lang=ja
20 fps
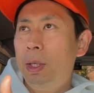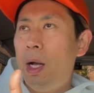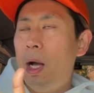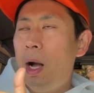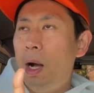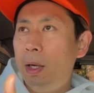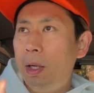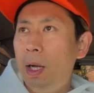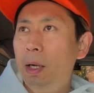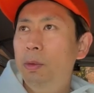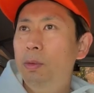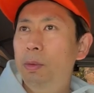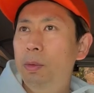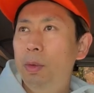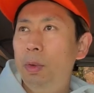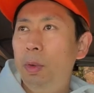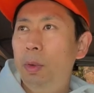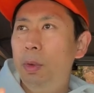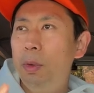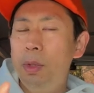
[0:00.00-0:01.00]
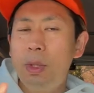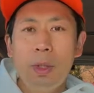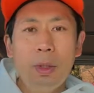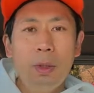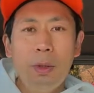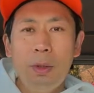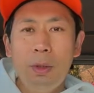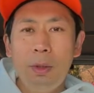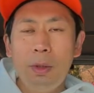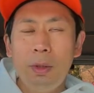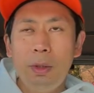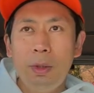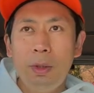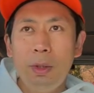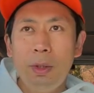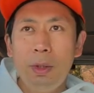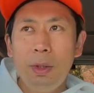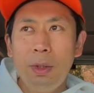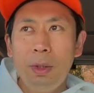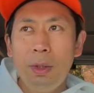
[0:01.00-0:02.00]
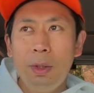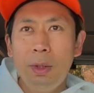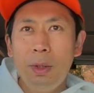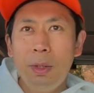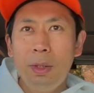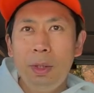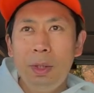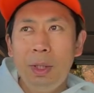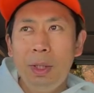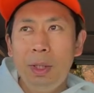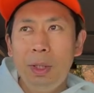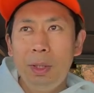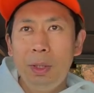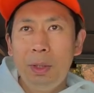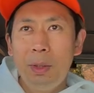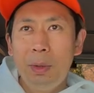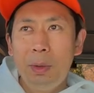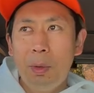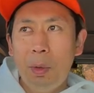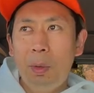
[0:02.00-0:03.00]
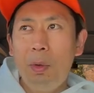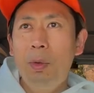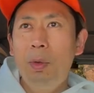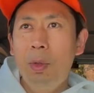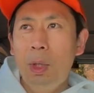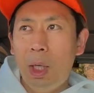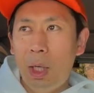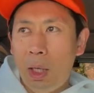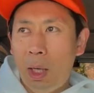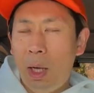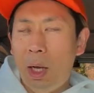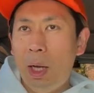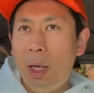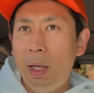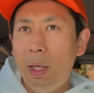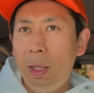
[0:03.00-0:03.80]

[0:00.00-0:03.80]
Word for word: アカウントを作るところから